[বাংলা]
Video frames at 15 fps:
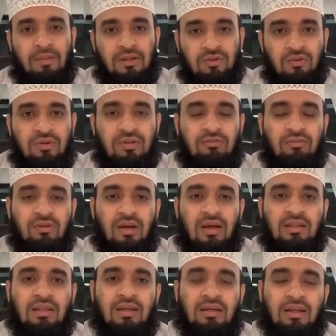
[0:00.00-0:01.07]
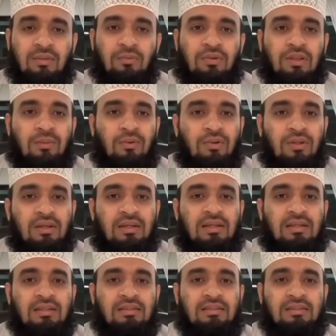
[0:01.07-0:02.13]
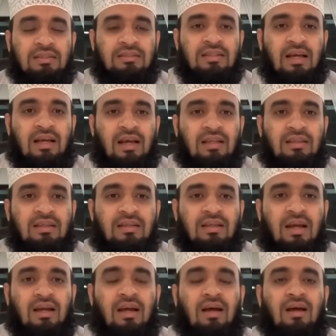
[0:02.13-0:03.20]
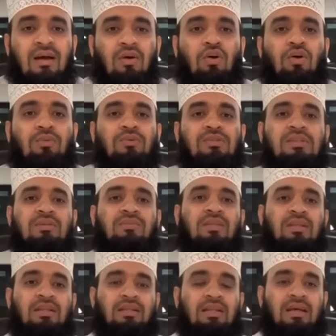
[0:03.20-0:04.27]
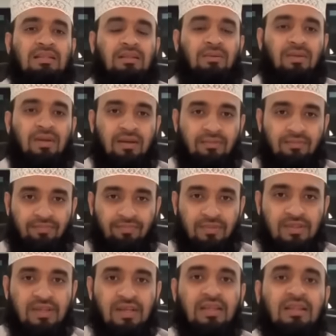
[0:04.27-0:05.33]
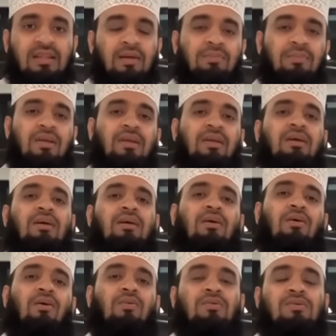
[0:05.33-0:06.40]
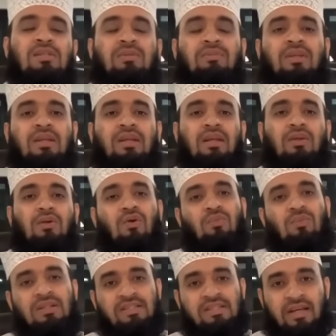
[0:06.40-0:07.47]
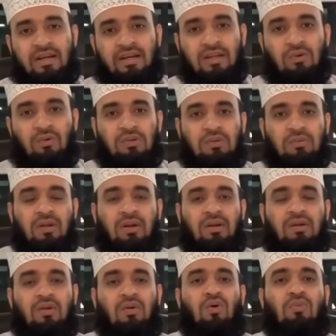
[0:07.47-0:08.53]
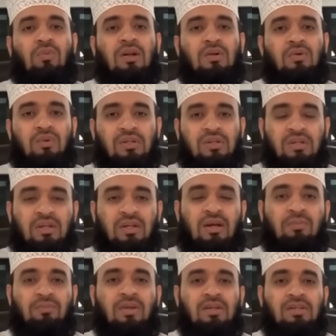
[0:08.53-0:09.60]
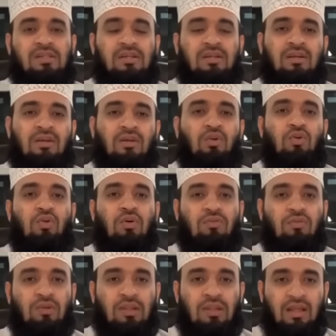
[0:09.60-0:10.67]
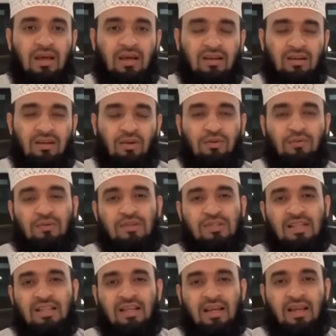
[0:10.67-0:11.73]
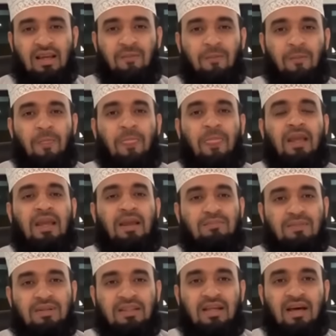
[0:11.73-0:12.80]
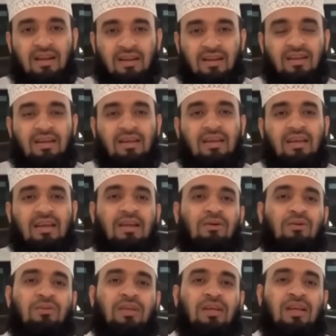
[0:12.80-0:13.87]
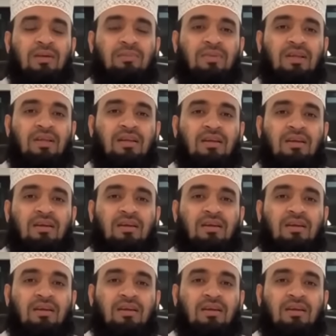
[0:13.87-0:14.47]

মেজরিটি ফোকাহাদের এটাই মতামত যে জাকাতের টাকা অমুসলিমদেরকে দেওয়া যাবে না সেক্ষেত্রে আপনি অমুসলিমদেরকে নর্মাল চ্যারিটি করতে পারেন নর্মাল ডোনেশন আপনার যে নফল দান নফল সাদাকা এমনি দান এগুলো থেকে আপনি